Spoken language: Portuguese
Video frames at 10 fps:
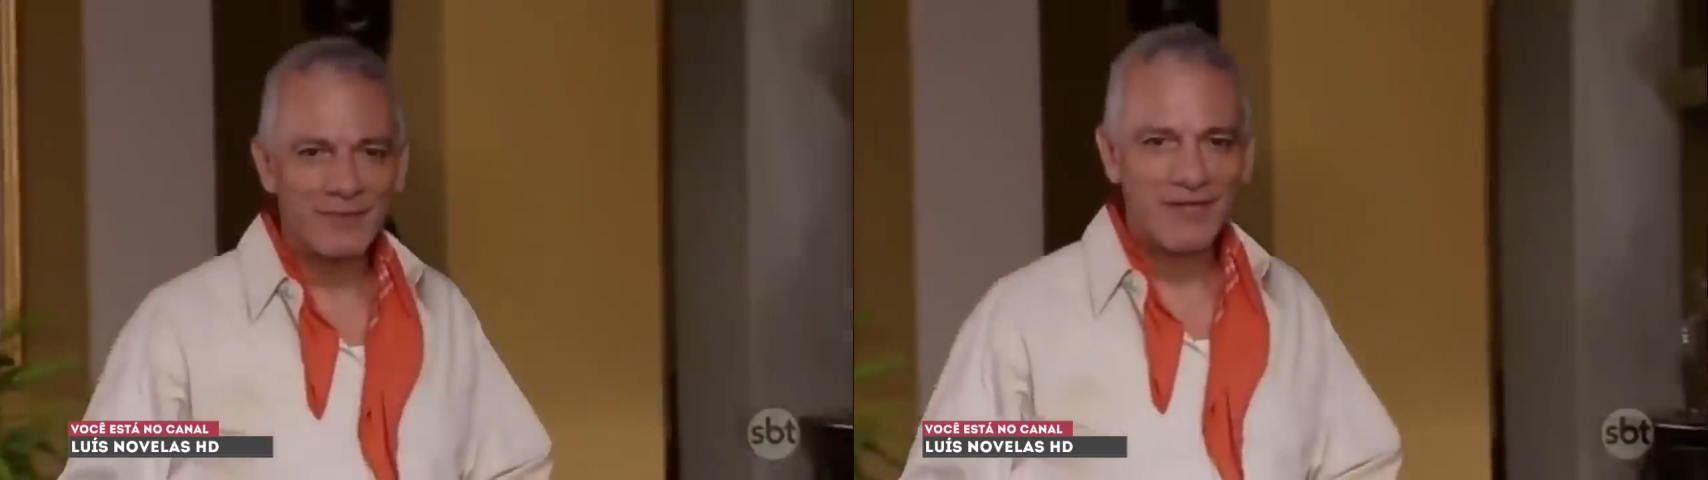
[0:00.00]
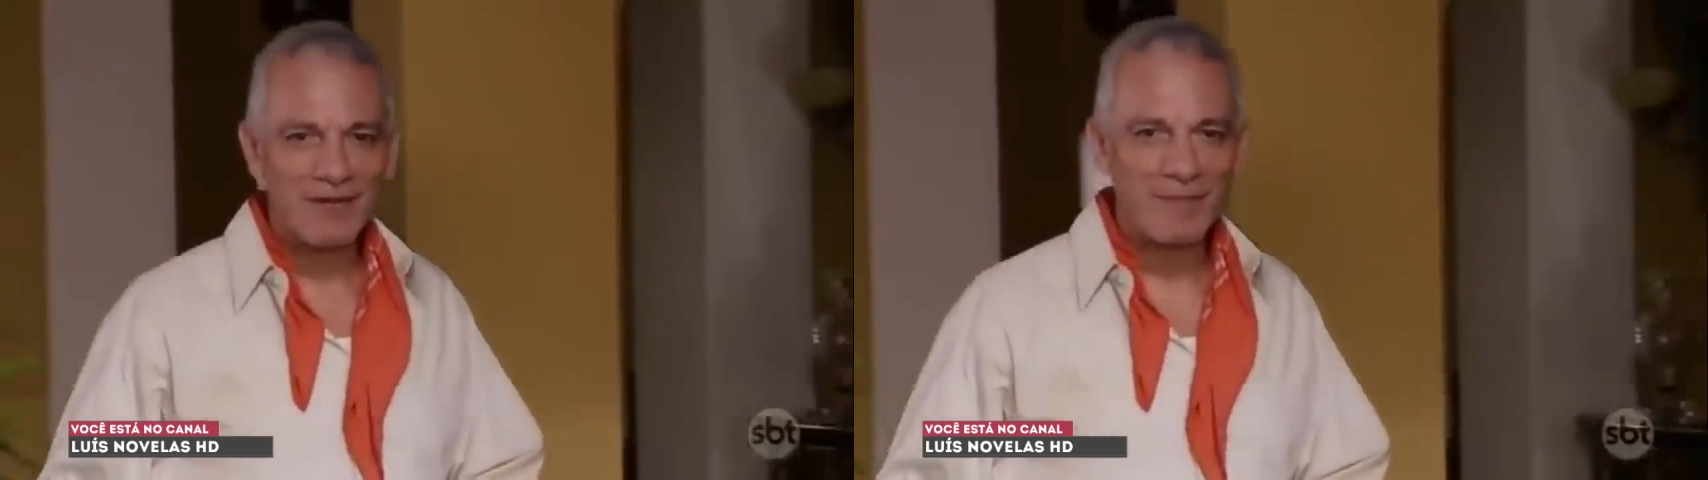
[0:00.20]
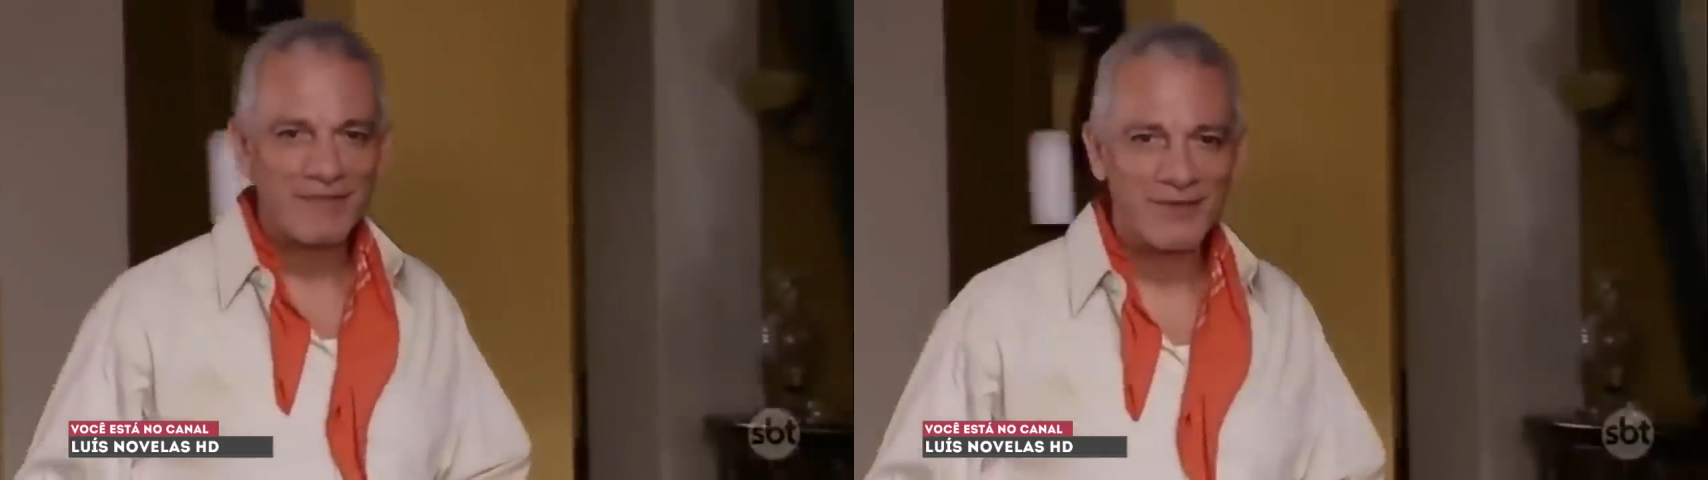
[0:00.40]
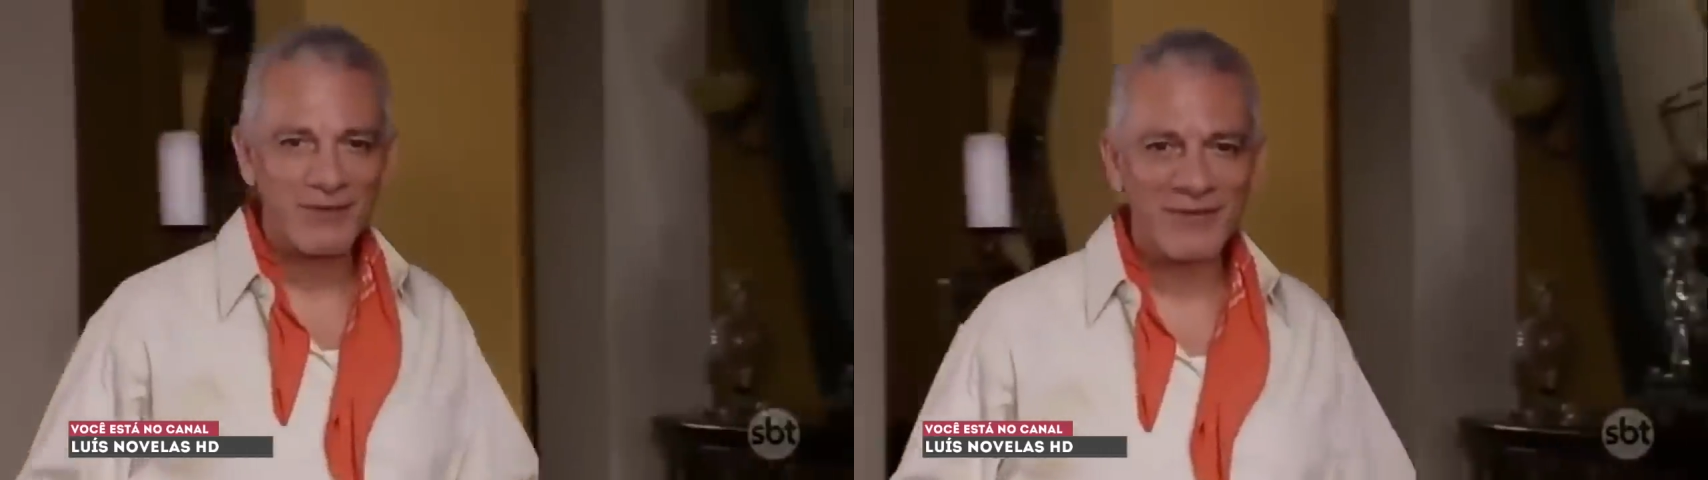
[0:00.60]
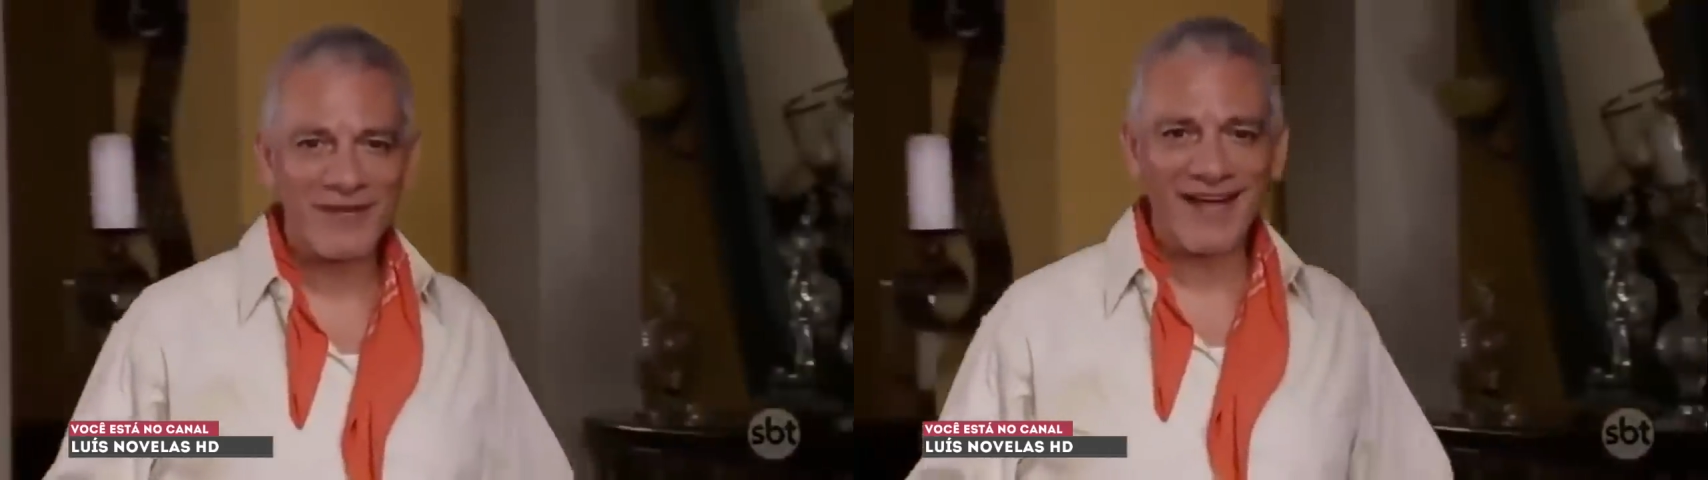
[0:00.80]
esposa do
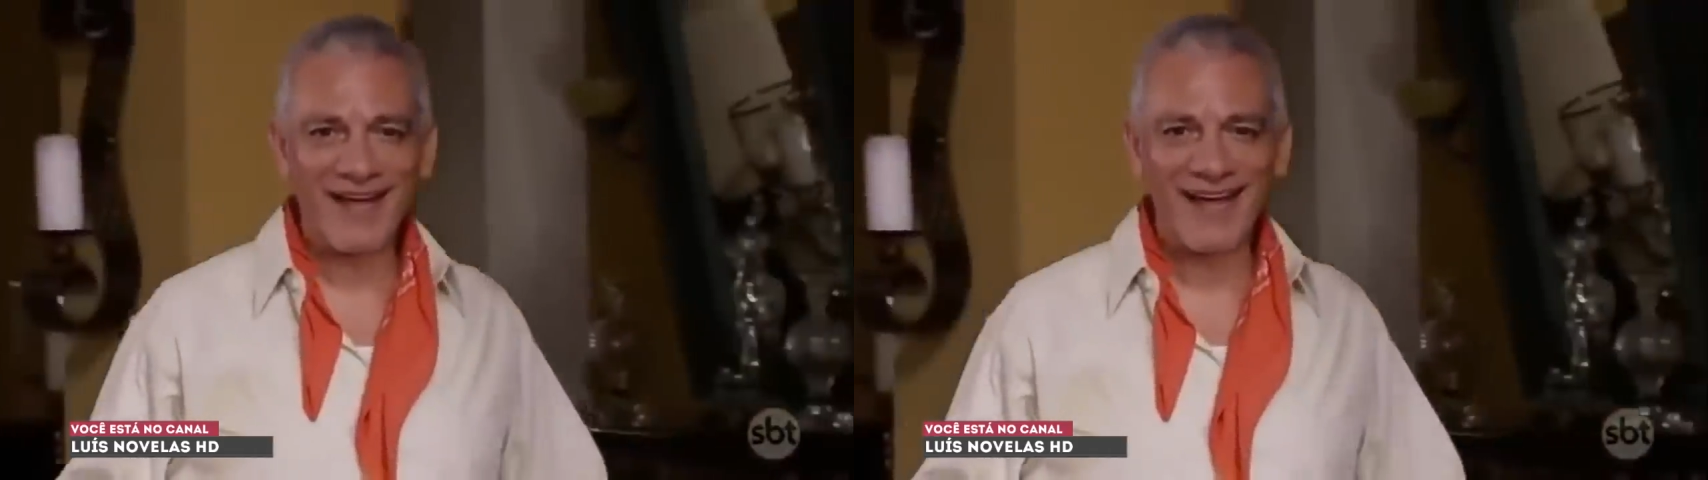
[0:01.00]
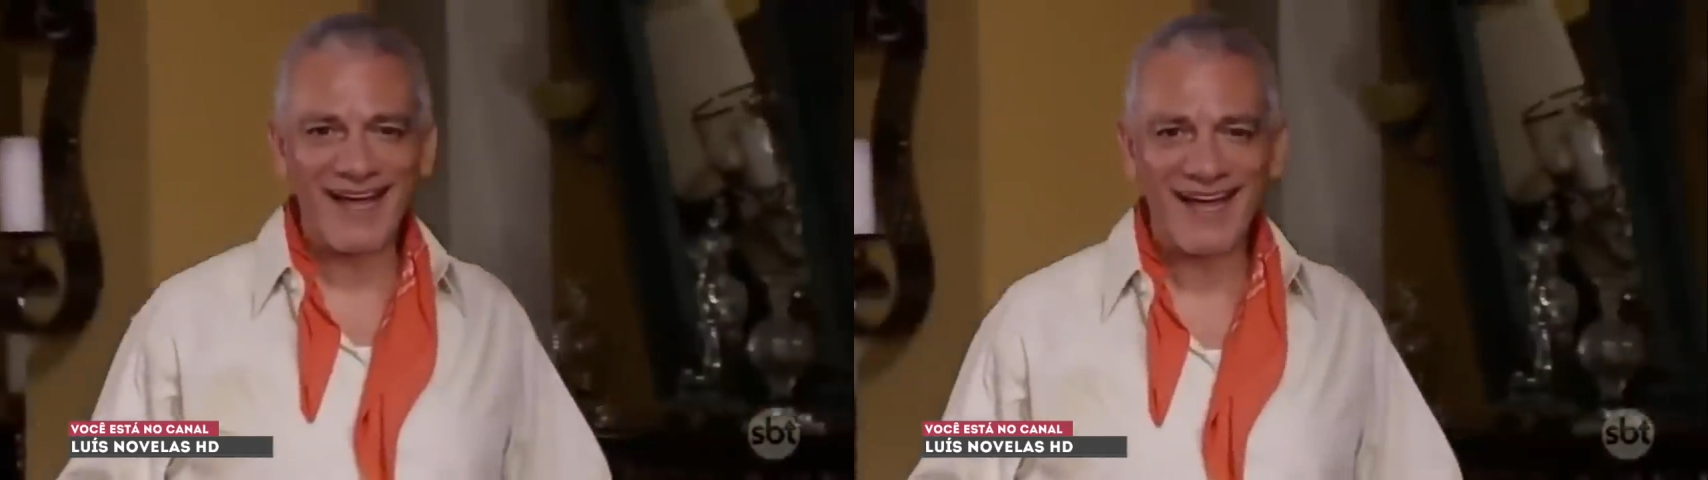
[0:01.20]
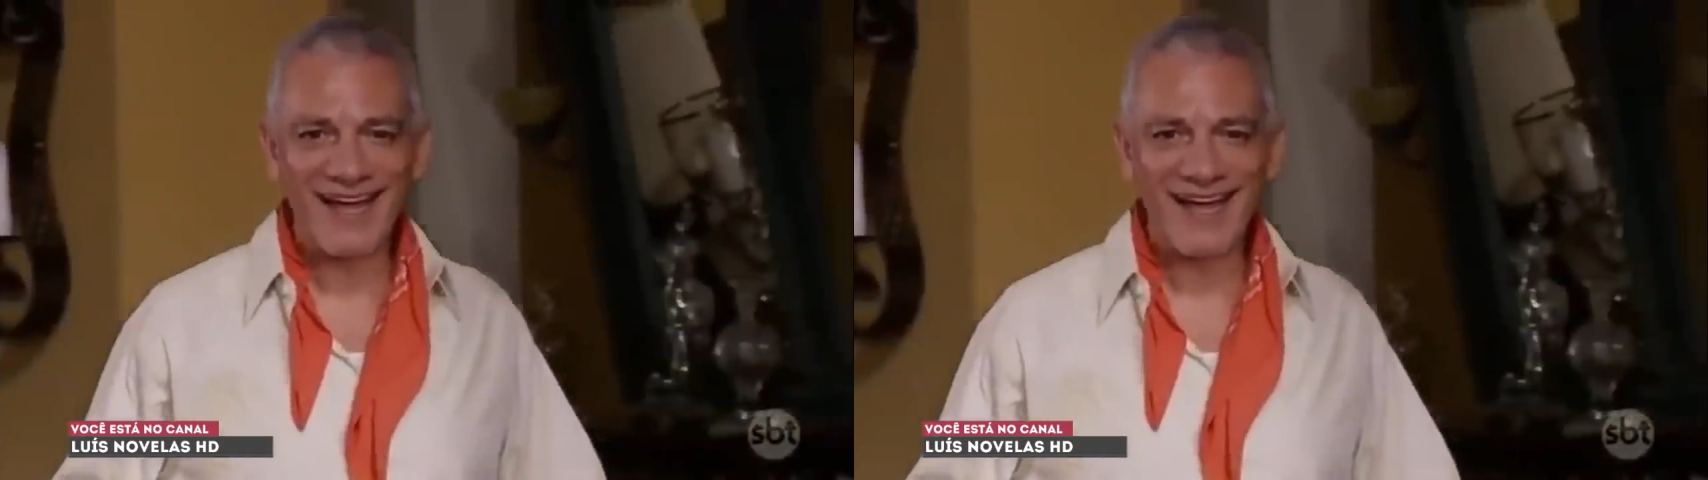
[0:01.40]
patrão, não é?